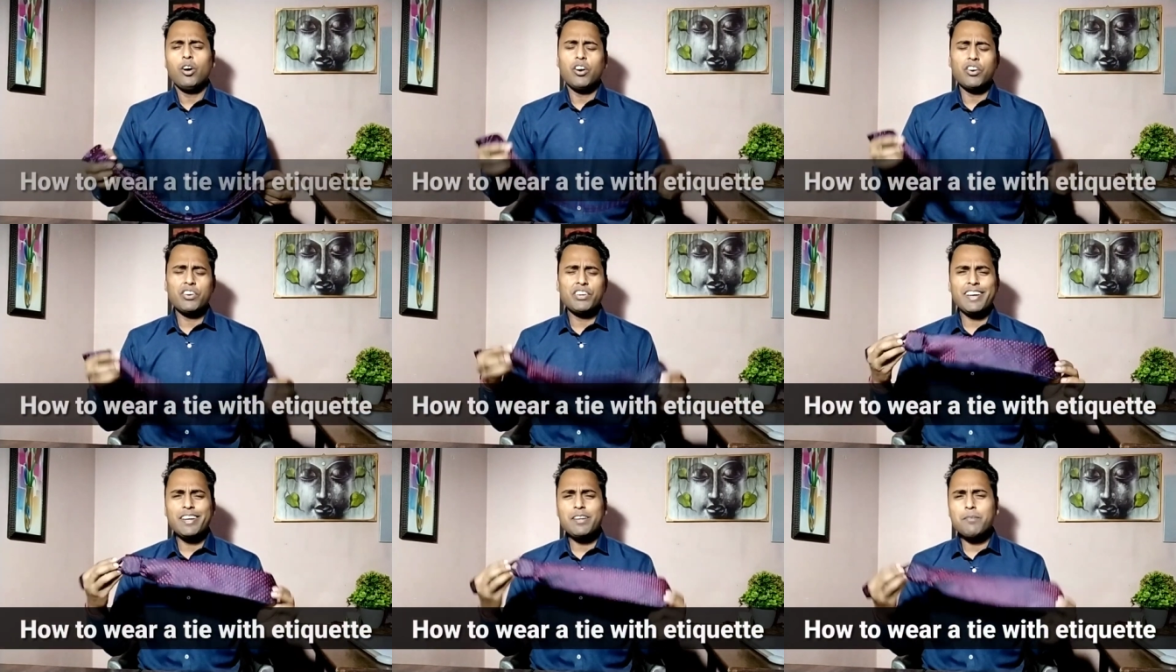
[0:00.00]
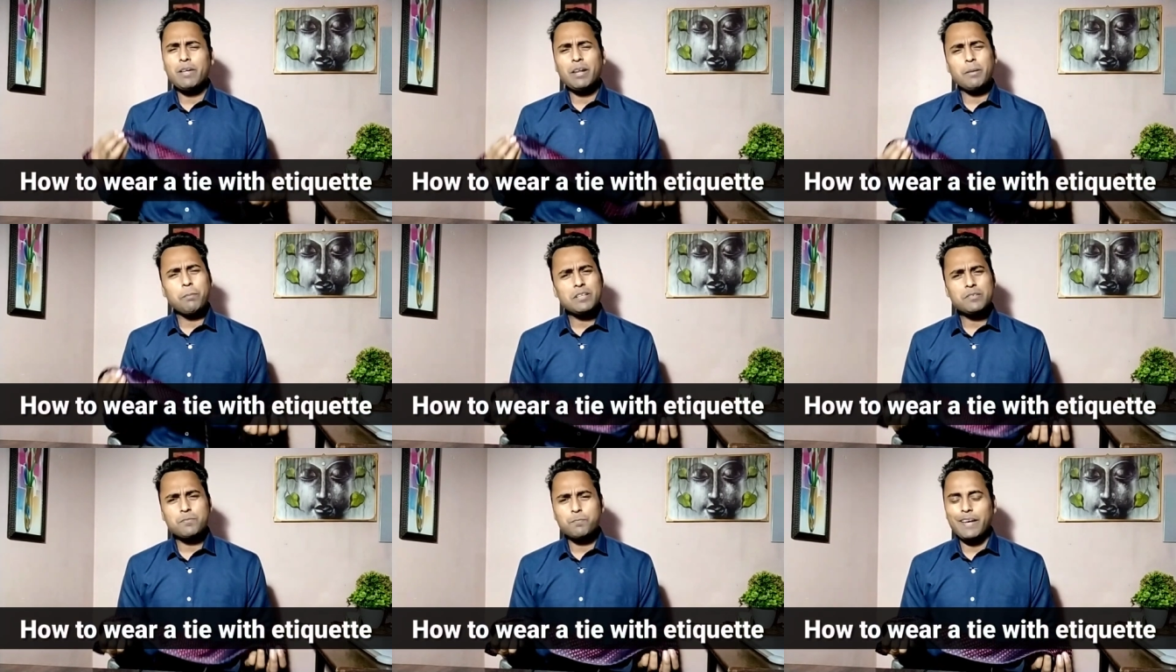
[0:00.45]
और टाई
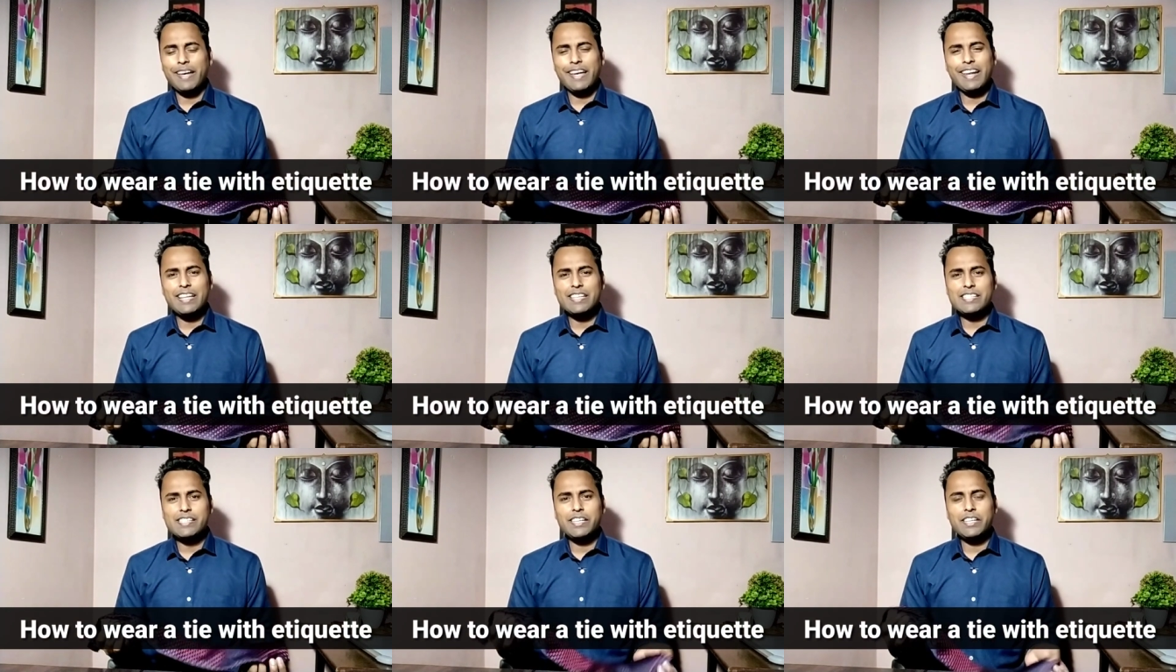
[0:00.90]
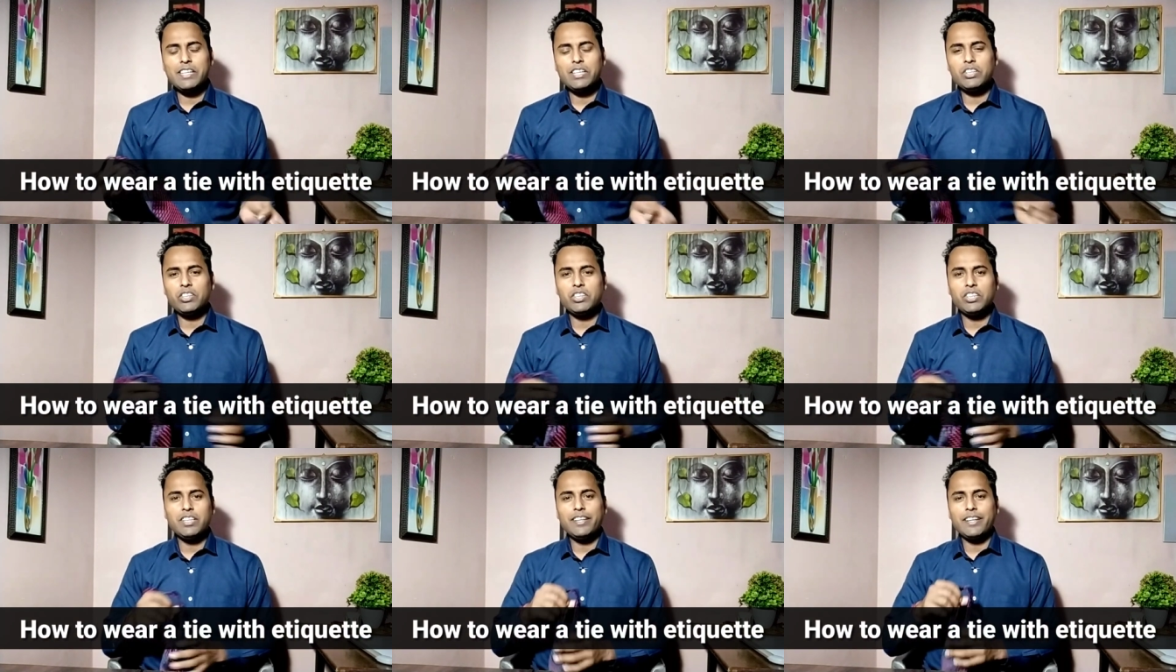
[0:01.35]
मेरे पास पहले से ही
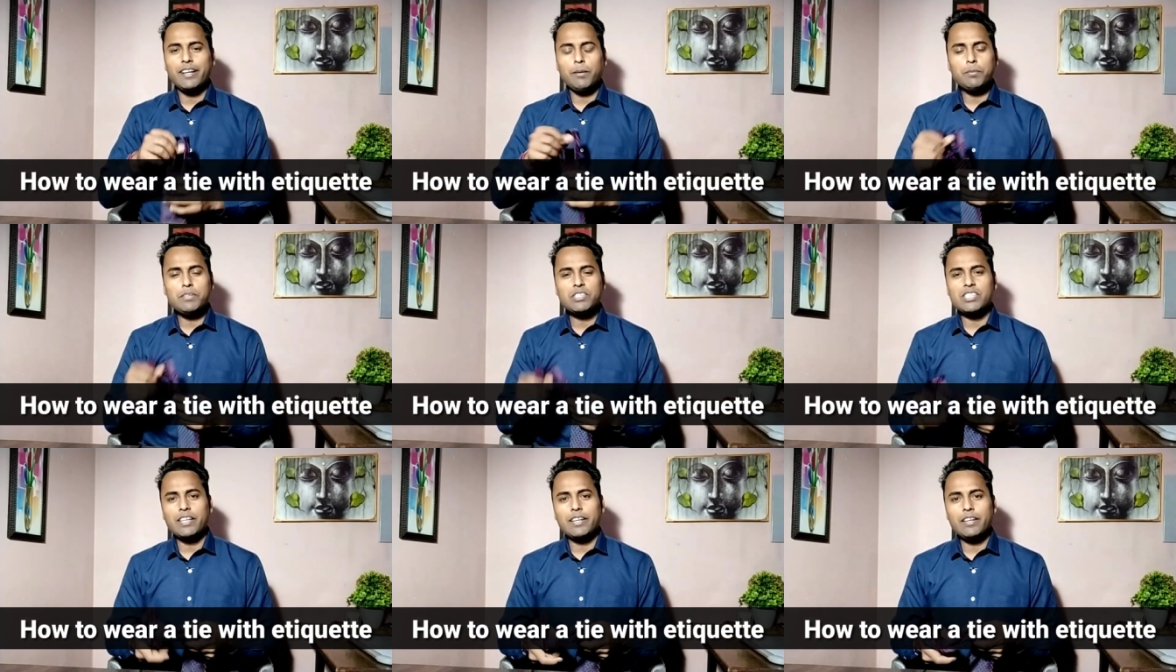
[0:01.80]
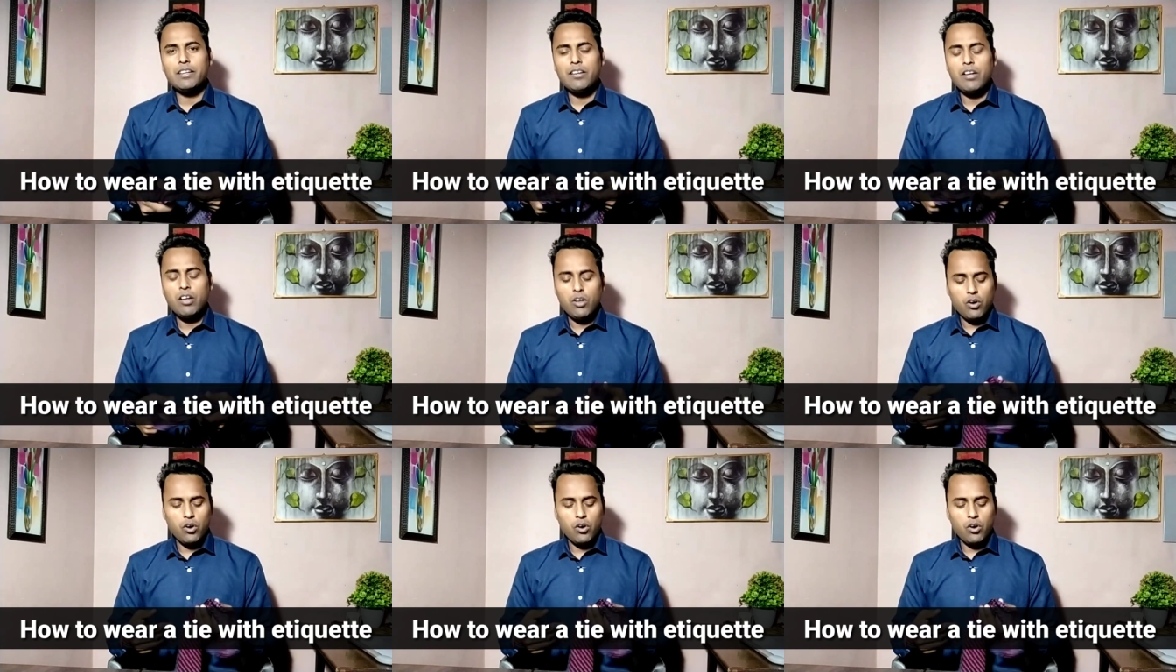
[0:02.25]
थी काफी सारी